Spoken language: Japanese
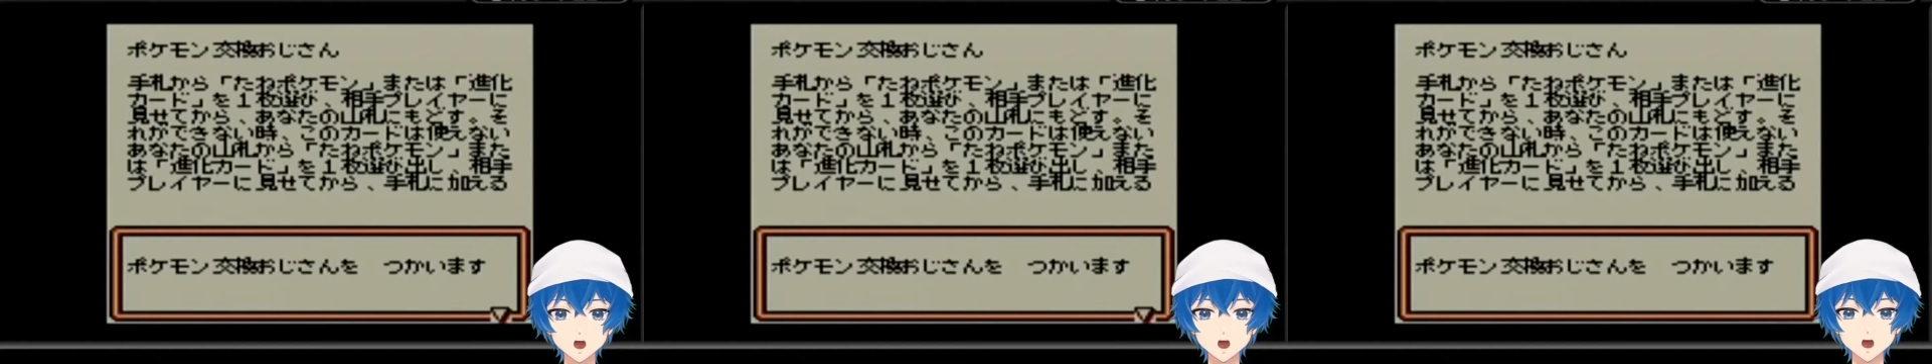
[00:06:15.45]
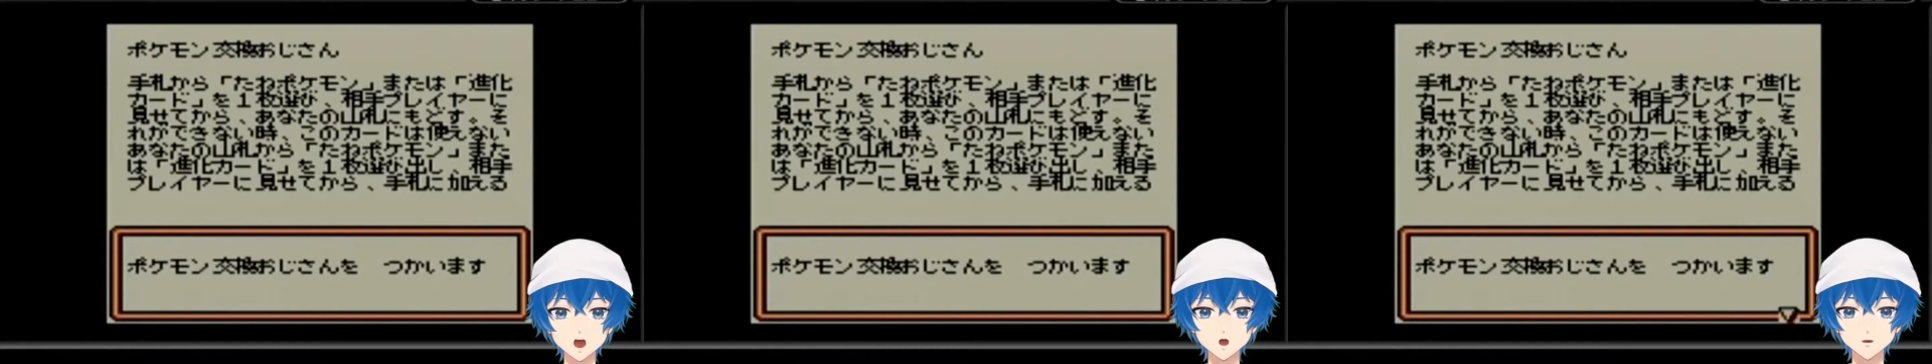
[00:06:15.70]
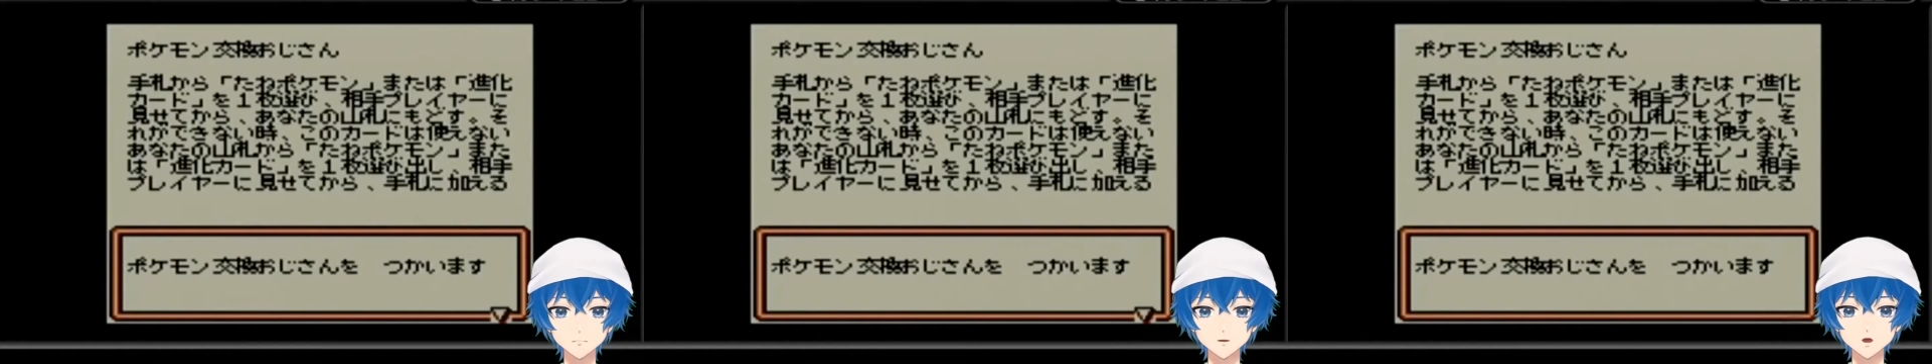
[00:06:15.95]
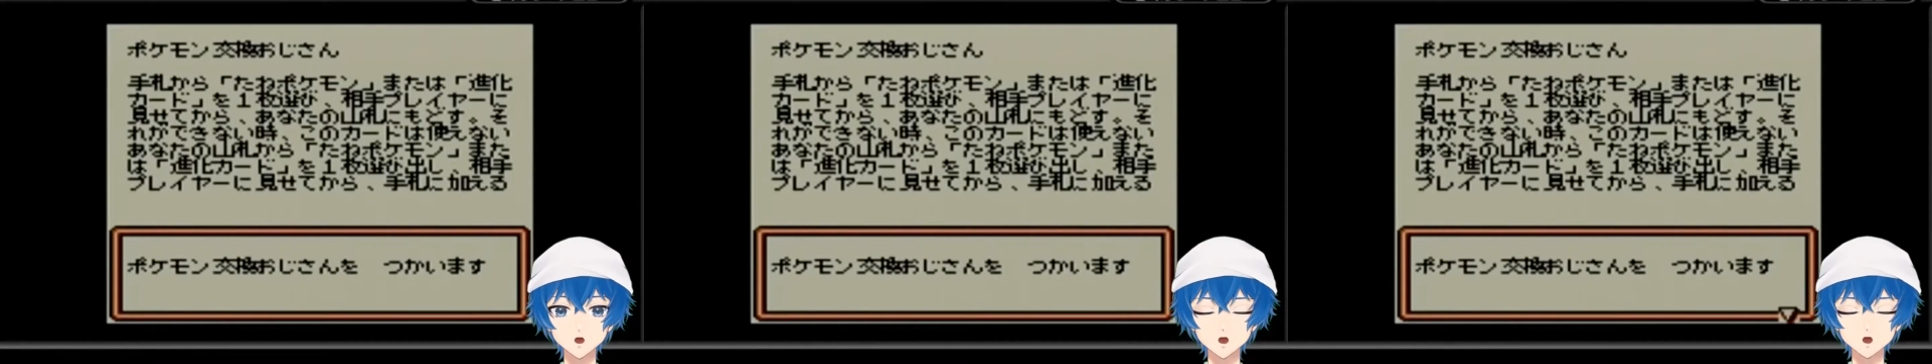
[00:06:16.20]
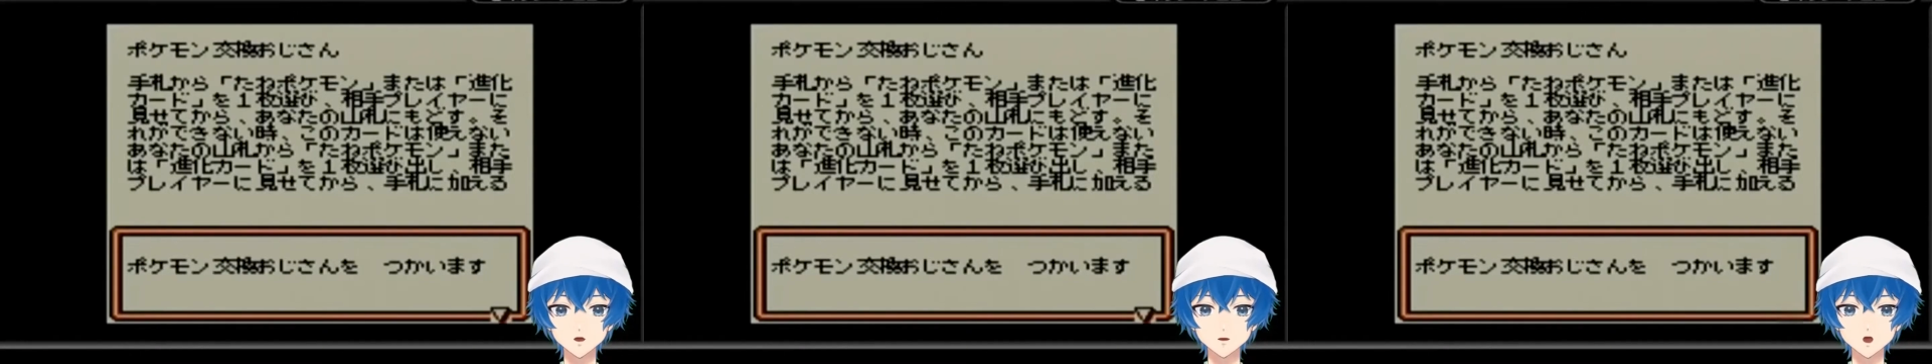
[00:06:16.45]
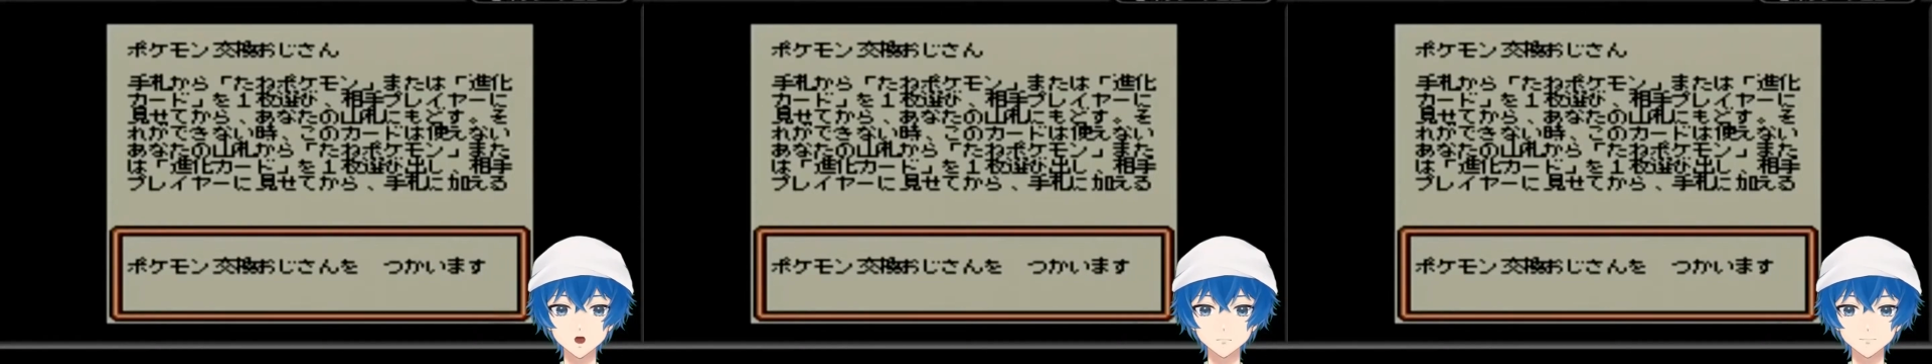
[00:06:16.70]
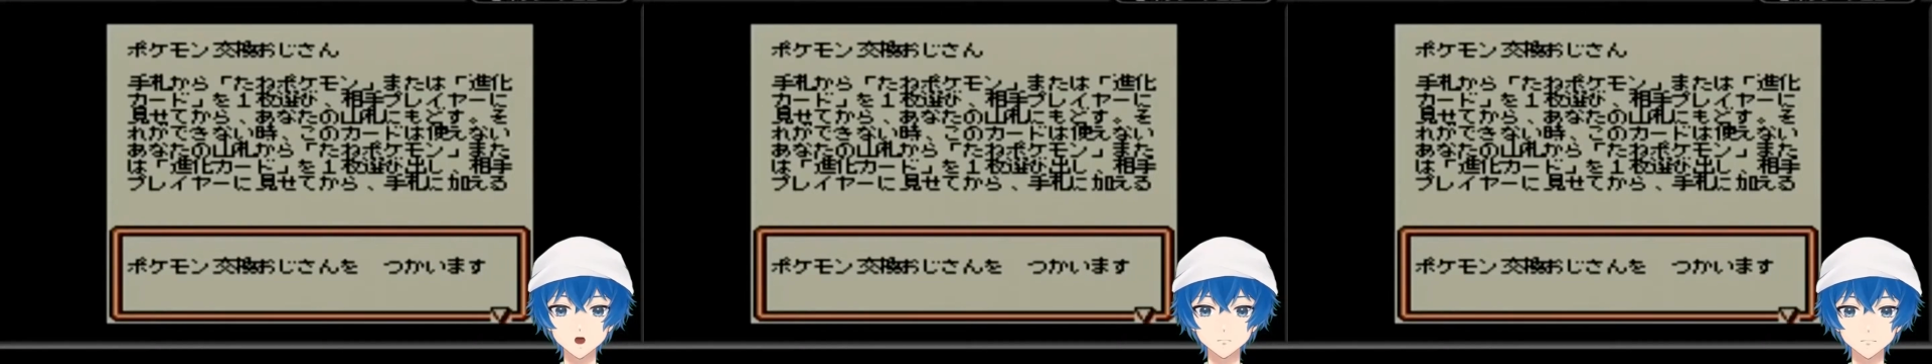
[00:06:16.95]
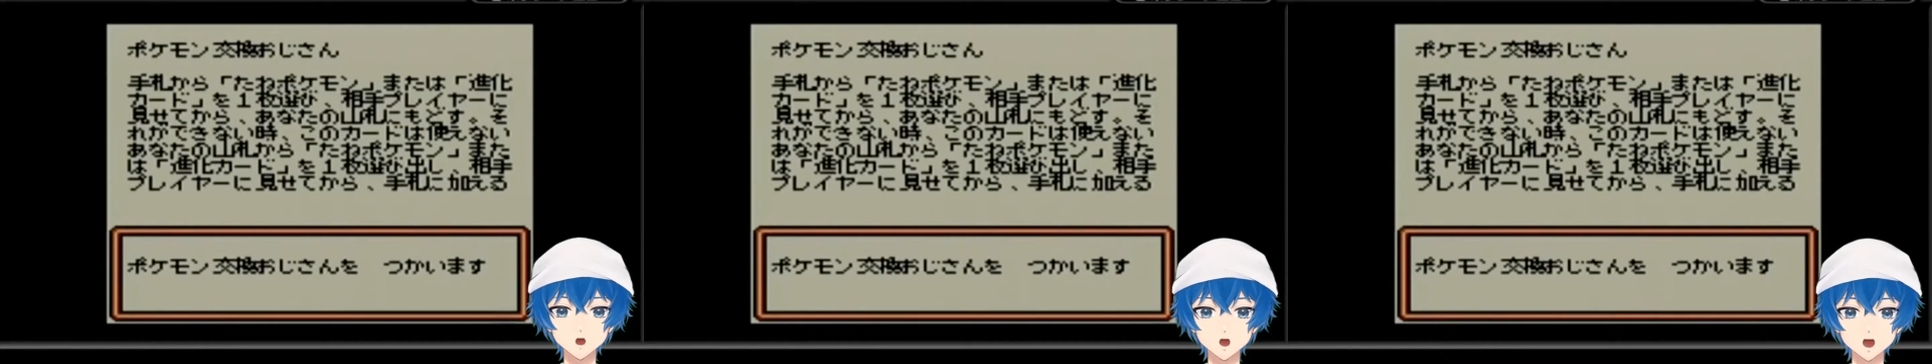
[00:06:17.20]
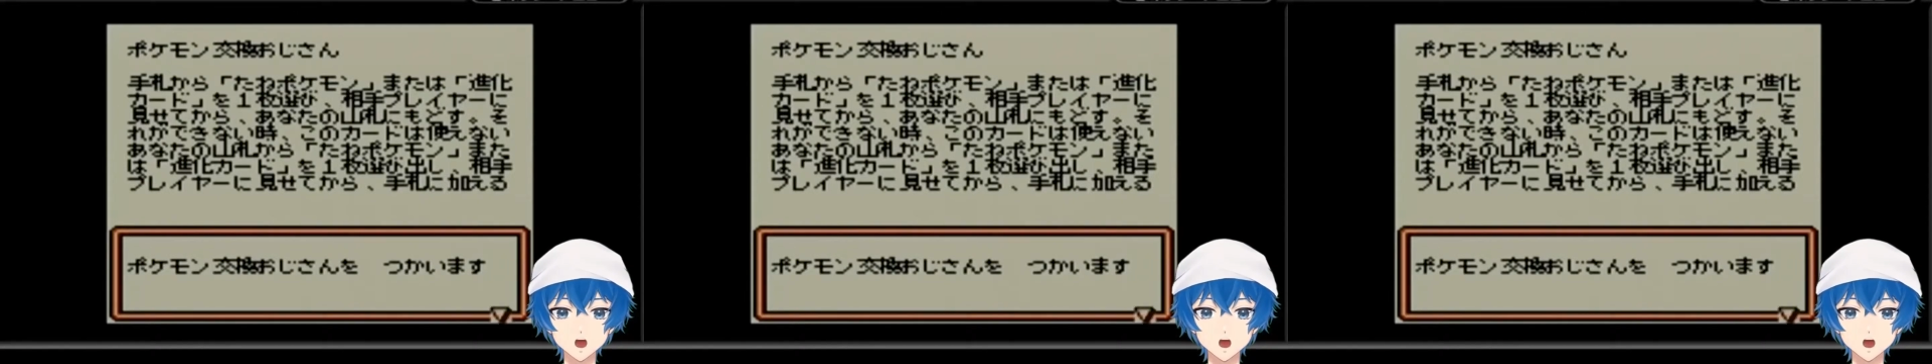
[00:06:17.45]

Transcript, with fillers: カード。種ポケモンまた進化